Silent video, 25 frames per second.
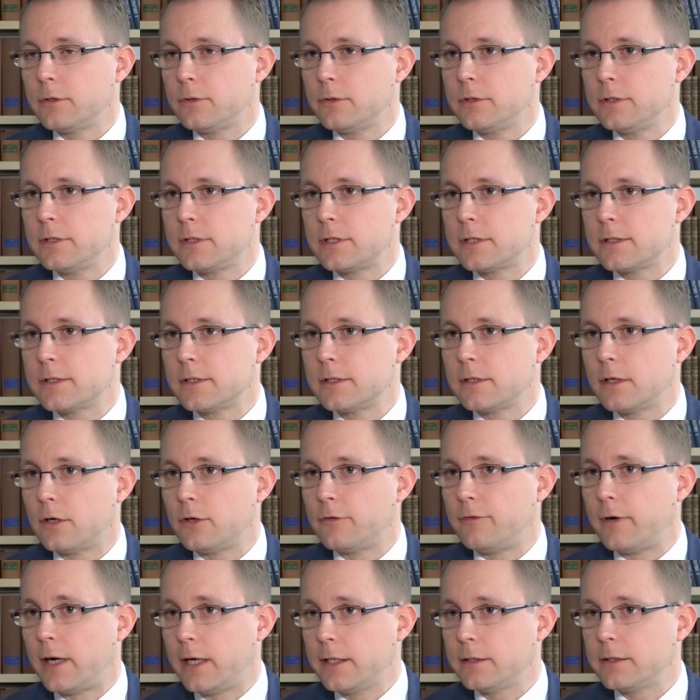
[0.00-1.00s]
und sind
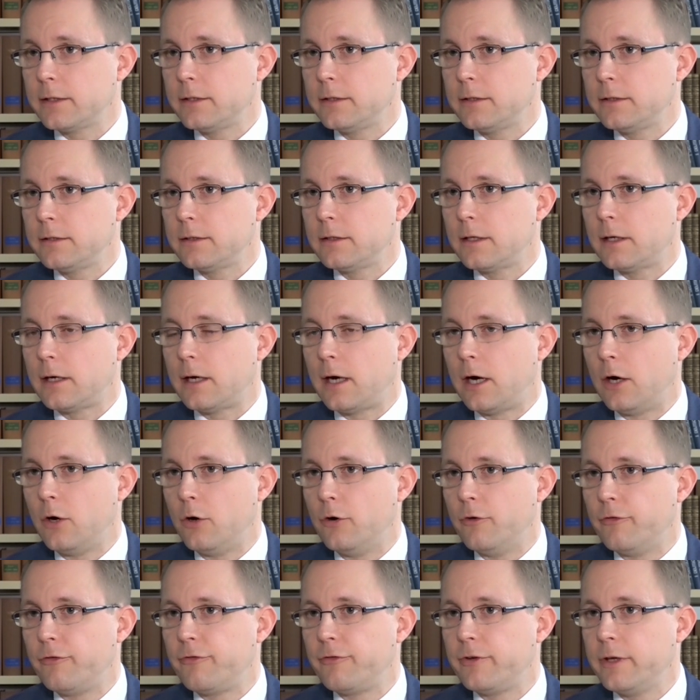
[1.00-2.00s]
auch weiterhin
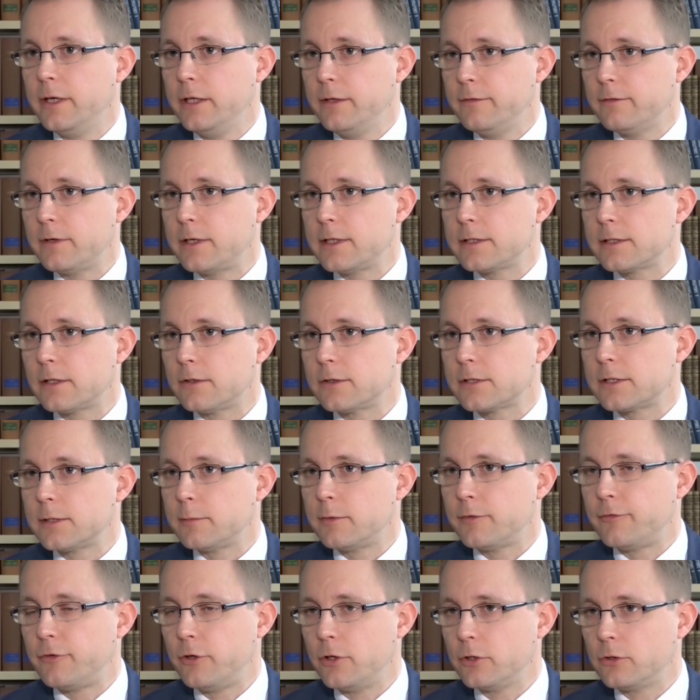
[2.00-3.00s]
auf Hinweise aus der
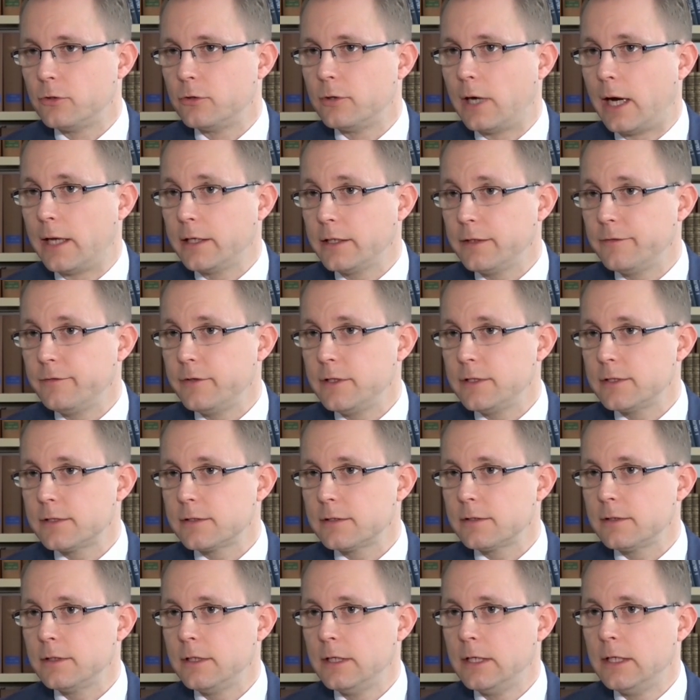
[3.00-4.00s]
Bevölkerung
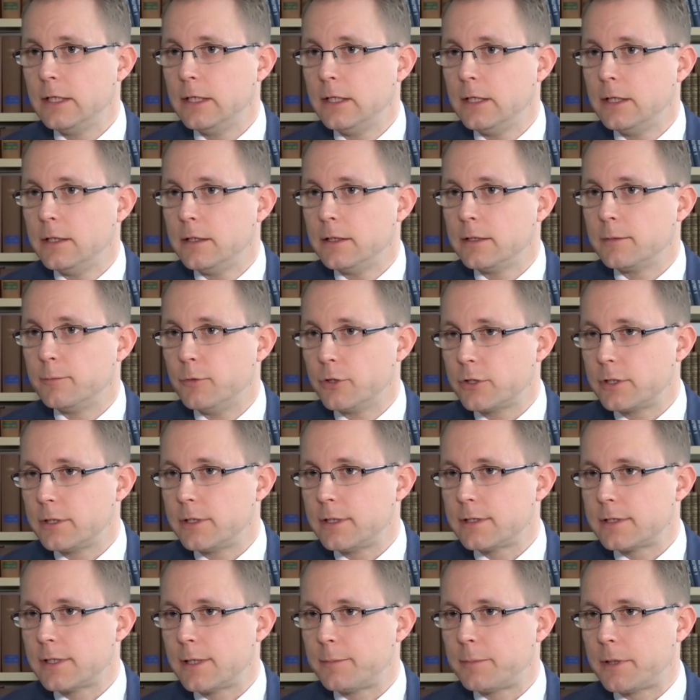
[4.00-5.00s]
angewiesen. Ich möchte
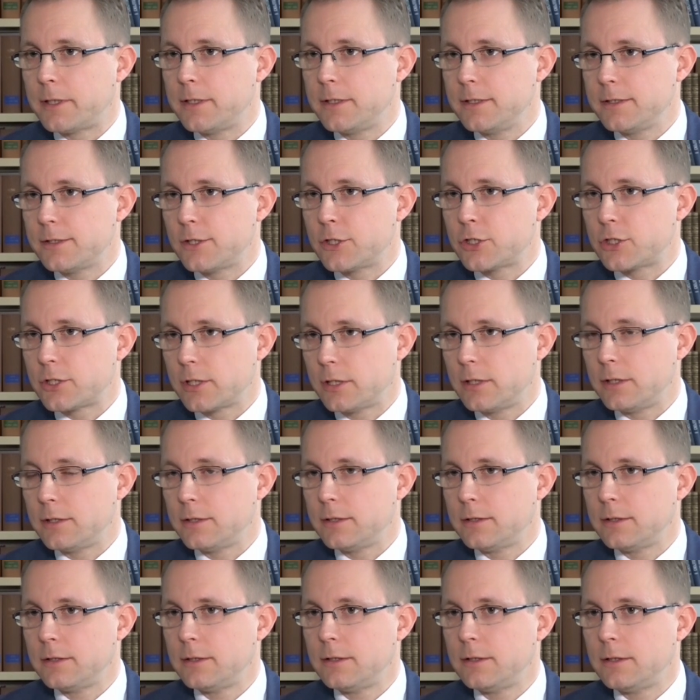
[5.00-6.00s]
deshalb an dieser
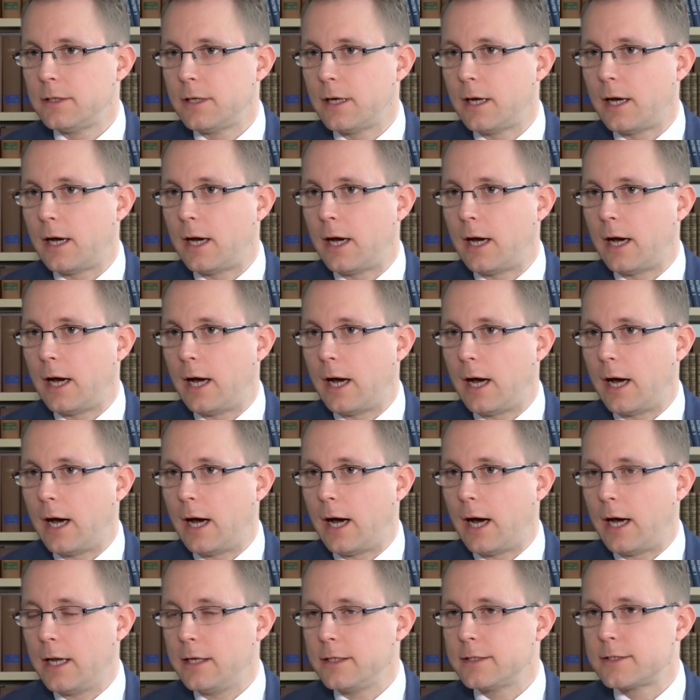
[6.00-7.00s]
Stelle
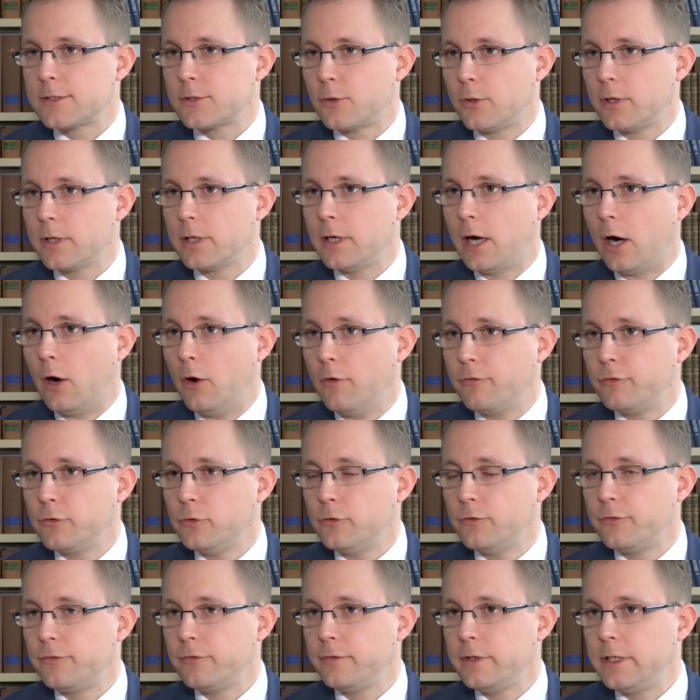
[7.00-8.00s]
alle Zeugen
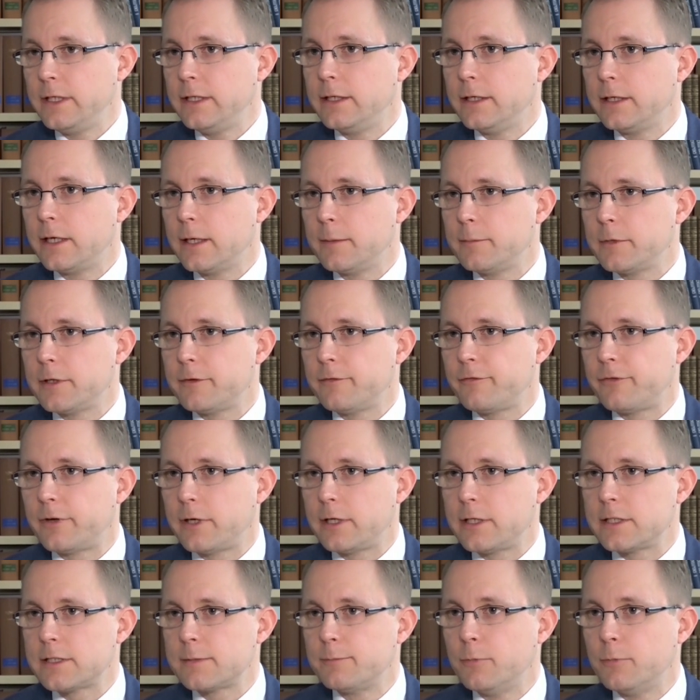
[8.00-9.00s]
aufrufen, die gegebenenfalls